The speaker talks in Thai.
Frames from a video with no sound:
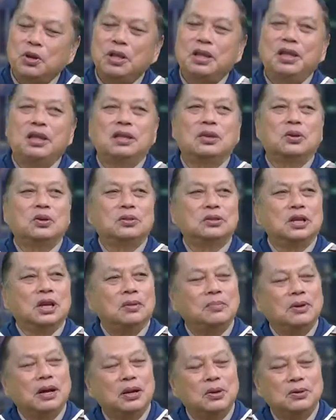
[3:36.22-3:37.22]
มูลนิธิส่งเสริ
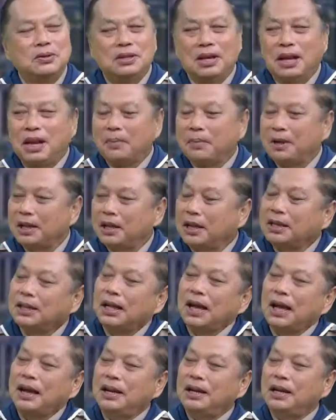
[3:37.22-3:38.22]
มการลูกเสือแห่งประเทศ
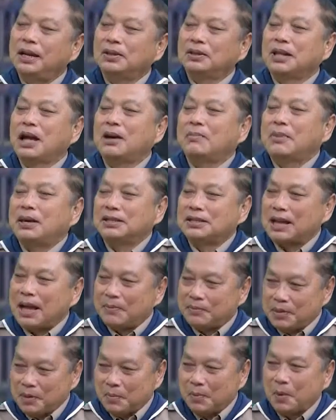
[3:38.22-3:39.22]
ไทยนี่เราตั้งมา
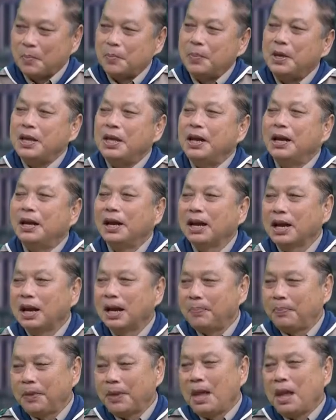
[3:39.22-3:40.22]
30 กว่าปีแล้วนะค
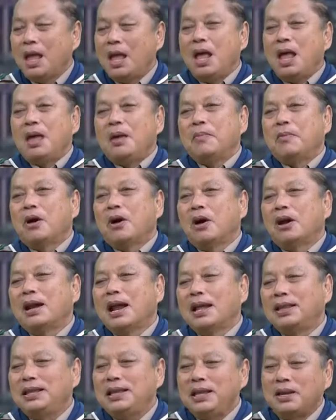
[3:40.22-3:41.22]
รับก็
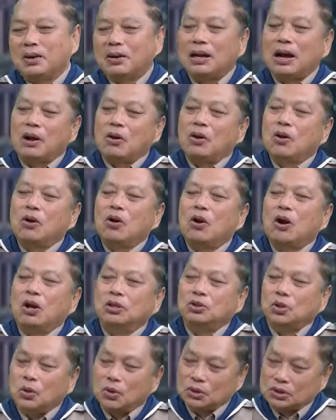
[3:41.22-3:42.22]
หน้าที่ของเราก็คอย
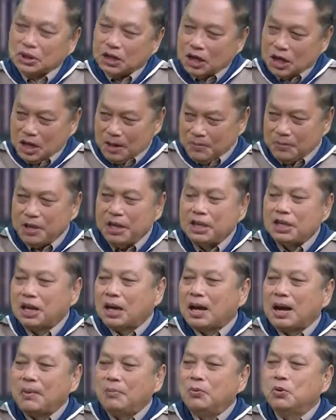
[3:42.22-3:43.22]
ส่งเสริมกิจ
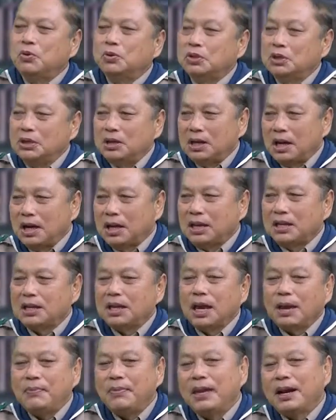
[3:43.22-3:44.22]
กรรมลูกเสือกิจ
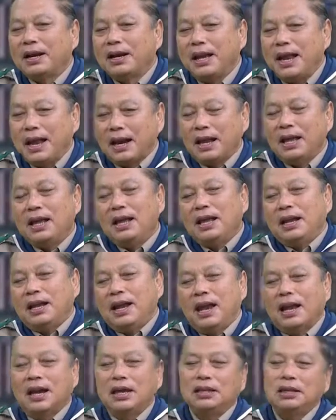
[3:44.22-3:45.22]
กรรมเด็
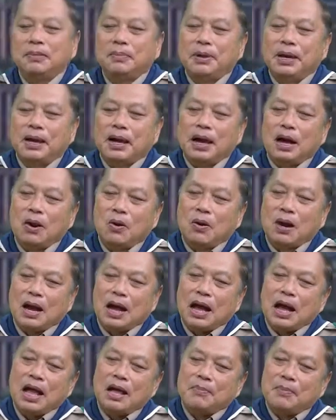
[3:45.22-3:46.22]
กๆเด็กก็จะไปเข้า
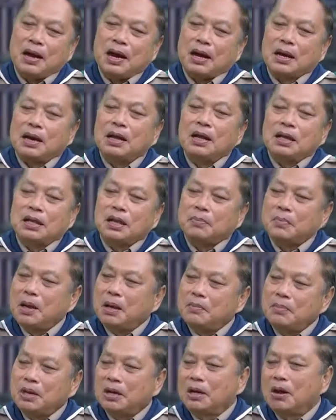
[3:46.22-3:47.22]
ค่ายมั่ง จะไป
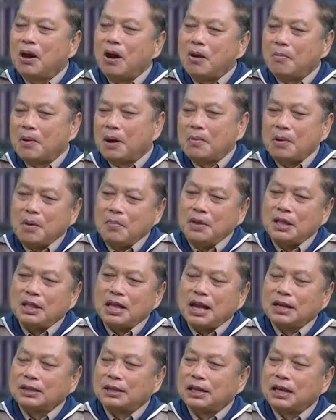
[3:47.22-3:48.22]
เมืองนอกบางไปมี
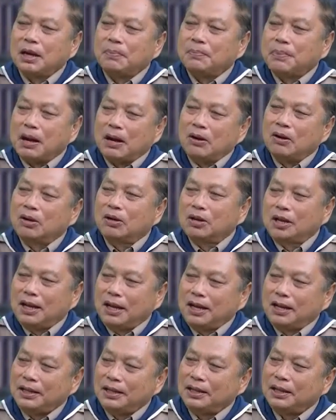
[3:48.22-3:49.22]
ตังติดกระเป๋าแล้วก็
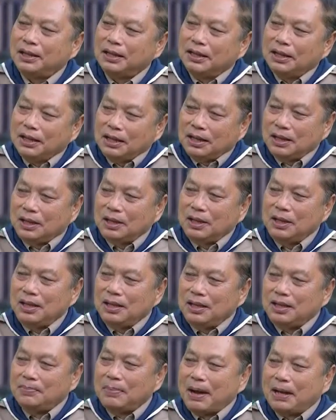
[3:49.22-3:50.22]
ให้
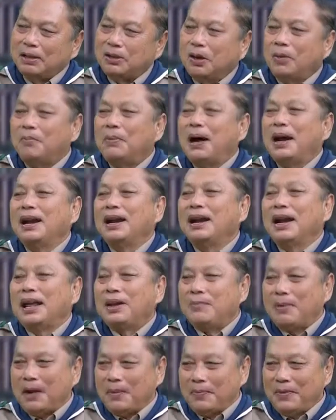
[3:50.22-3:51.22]
พันสองพันอะไร
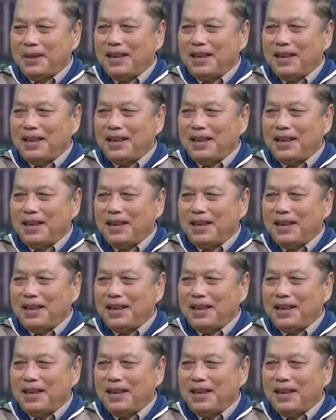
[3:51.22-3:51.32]
แบบ